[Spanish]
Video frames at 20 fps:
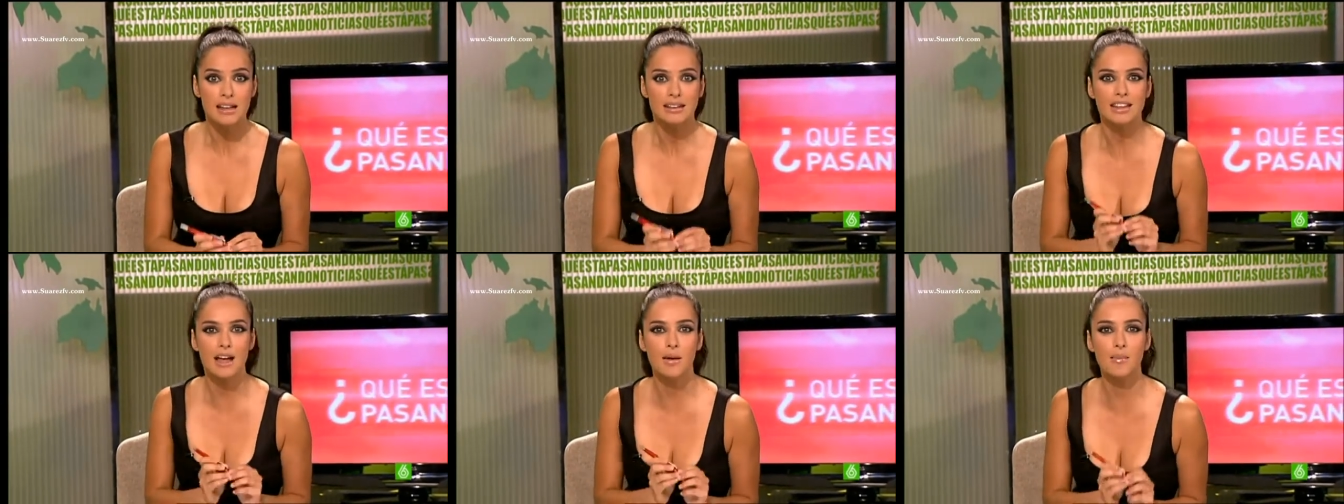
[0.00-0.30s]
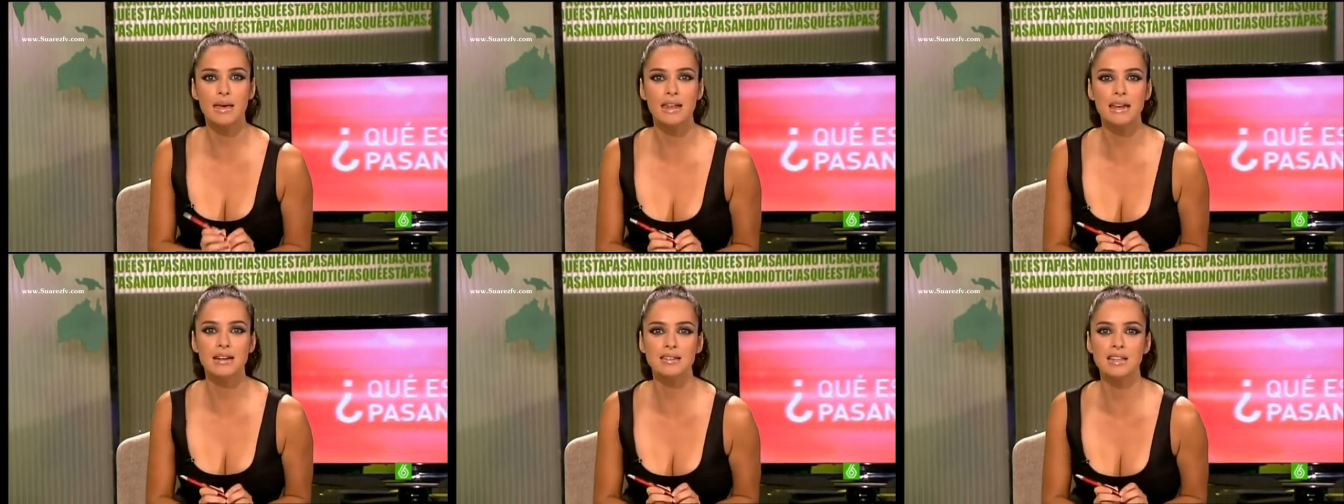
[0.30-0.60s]

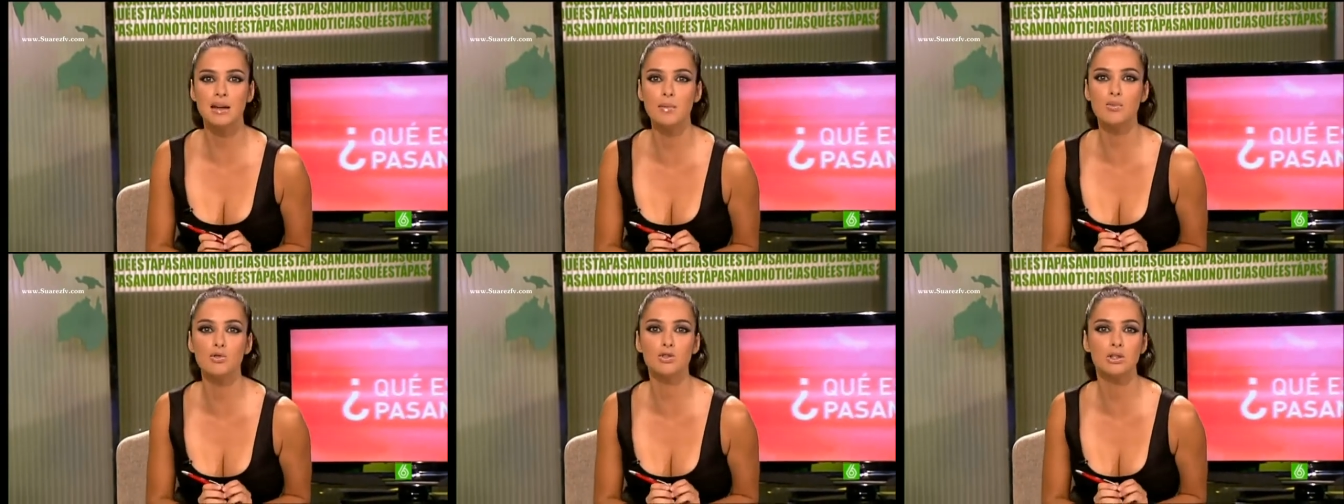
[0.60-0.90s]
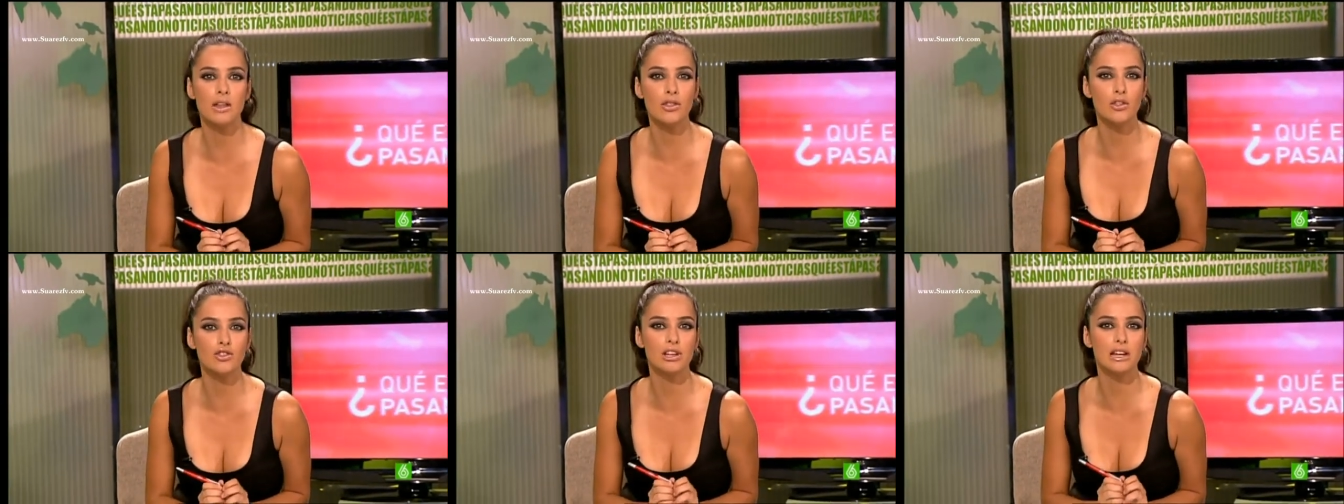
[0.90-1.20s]
también están
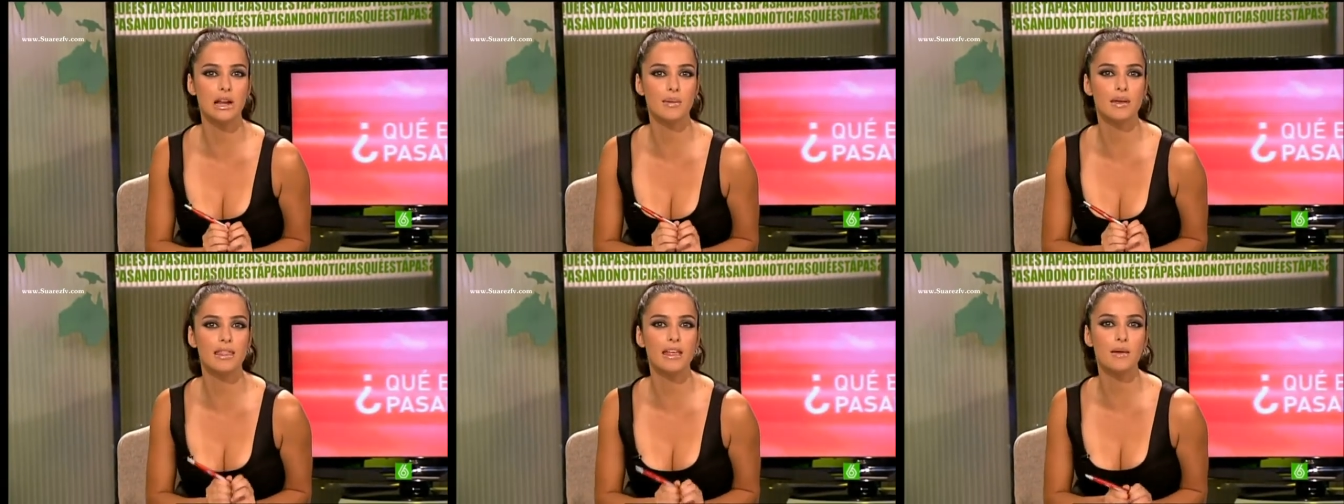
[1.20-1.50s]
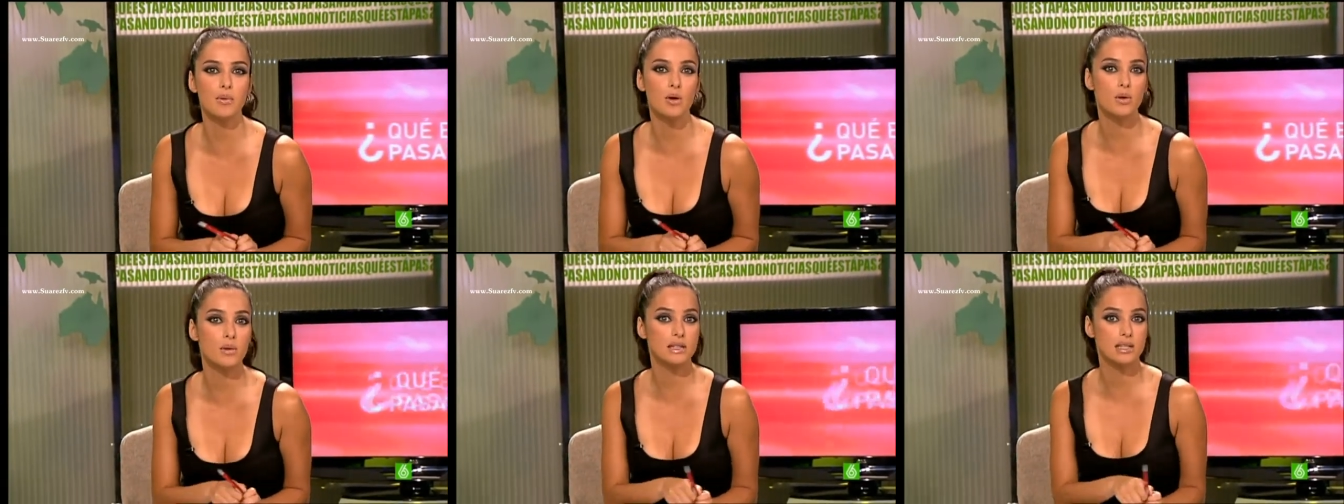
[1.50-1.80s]
buscándose la vida
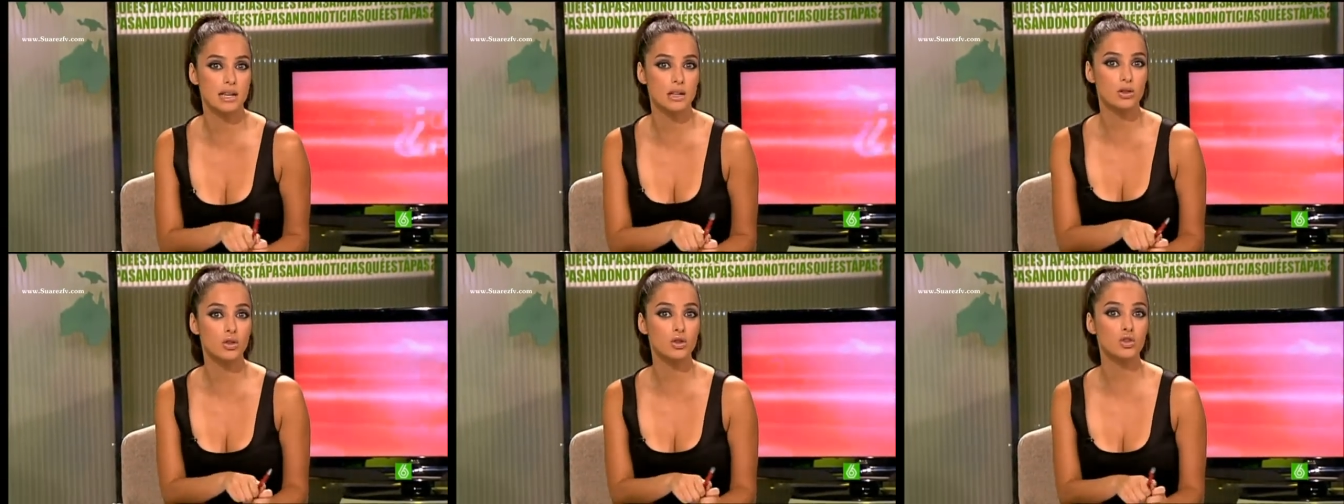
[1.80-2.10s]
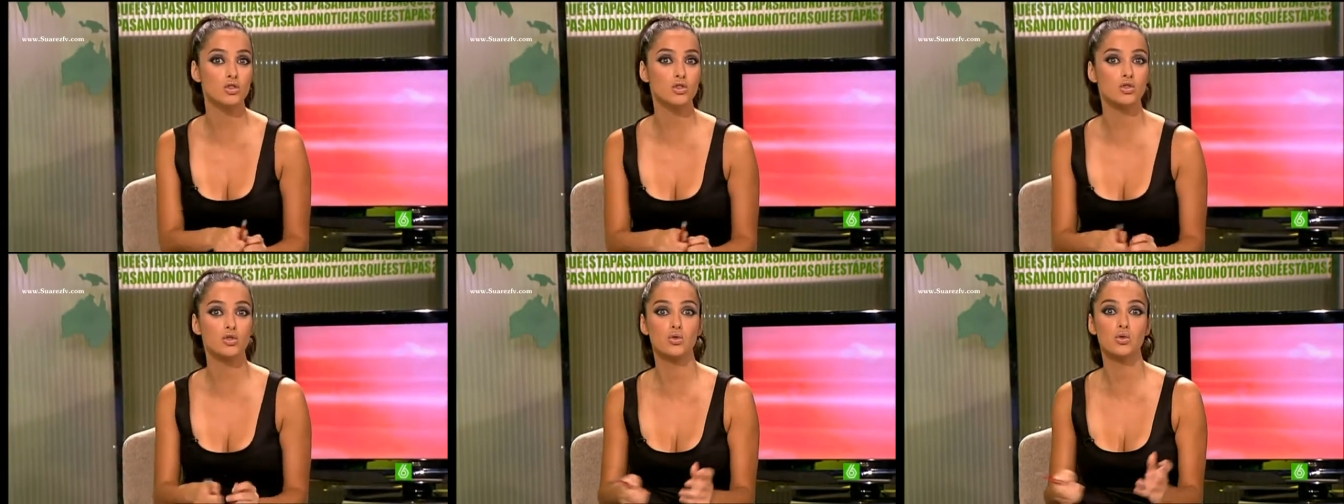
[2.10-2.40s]

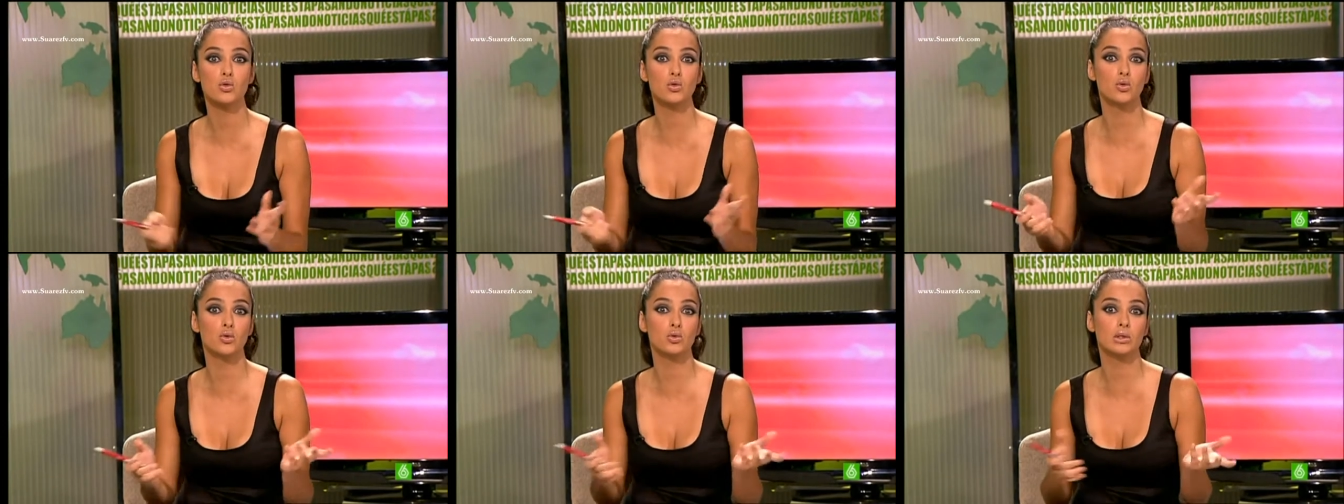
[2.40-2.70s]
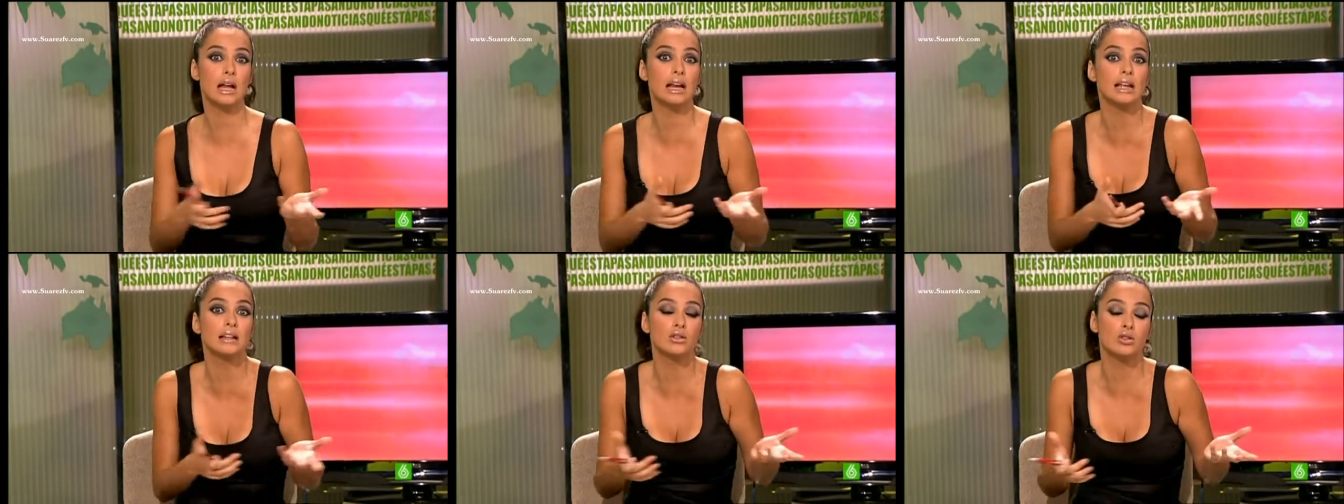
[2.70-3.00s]
aprovechando su
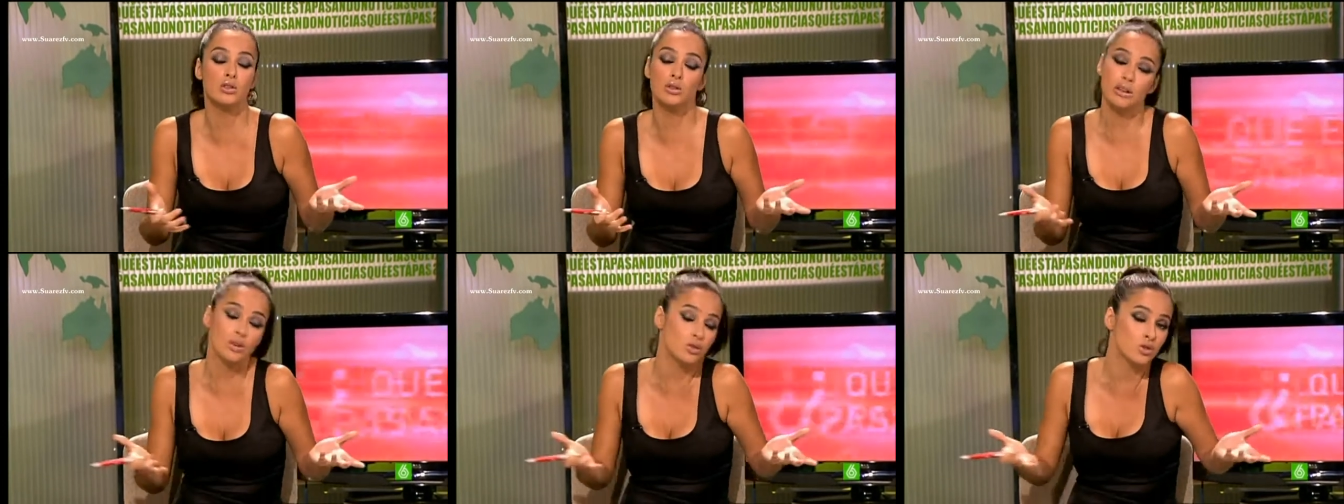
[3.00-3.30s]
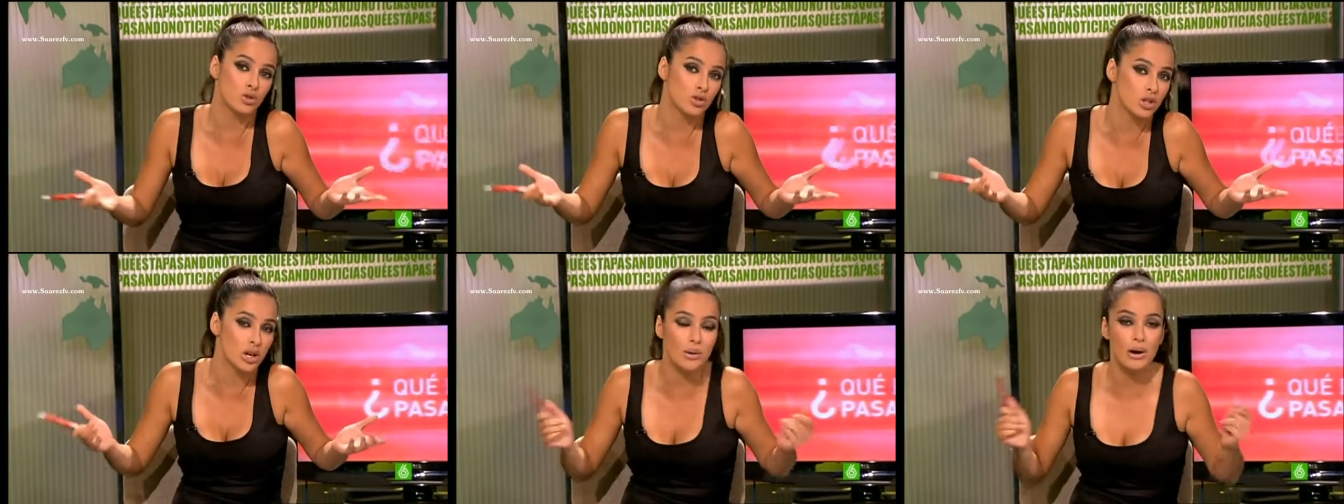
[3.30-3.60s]
talento en
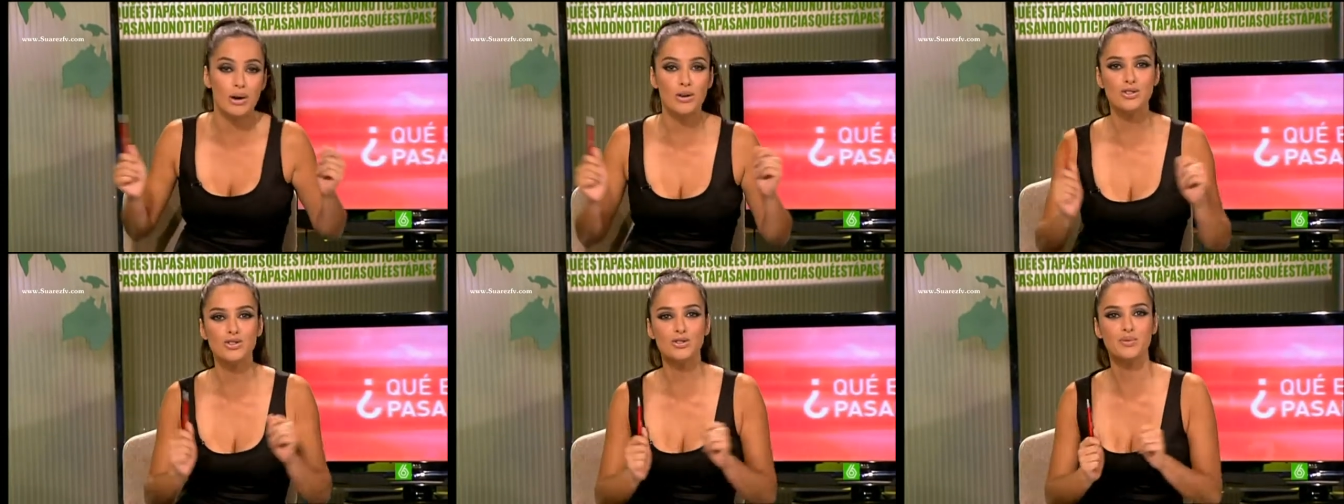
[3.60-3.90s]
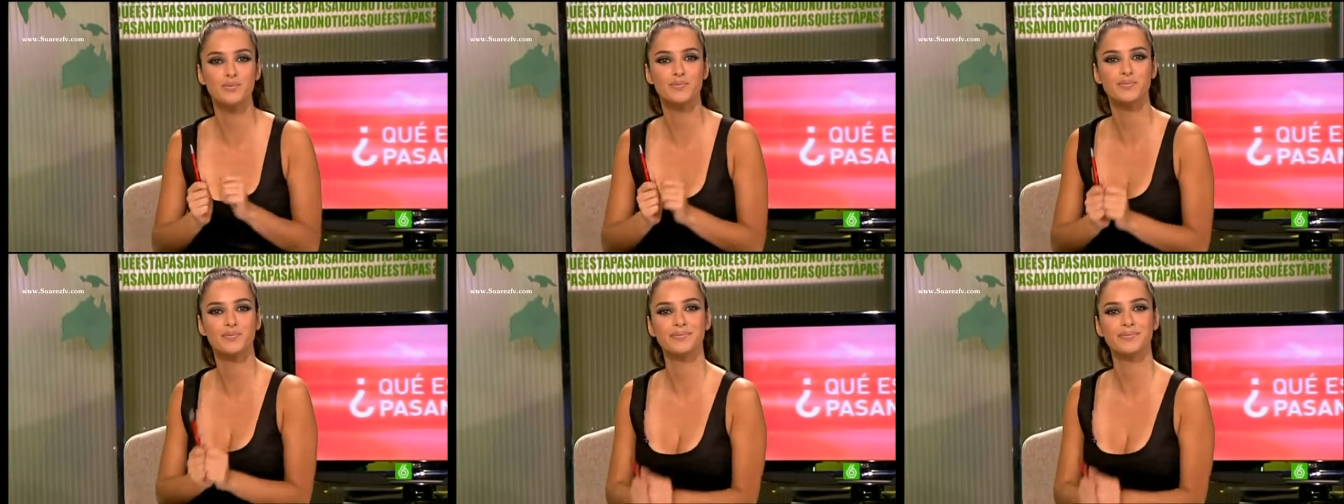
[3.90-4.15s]
otros trabajos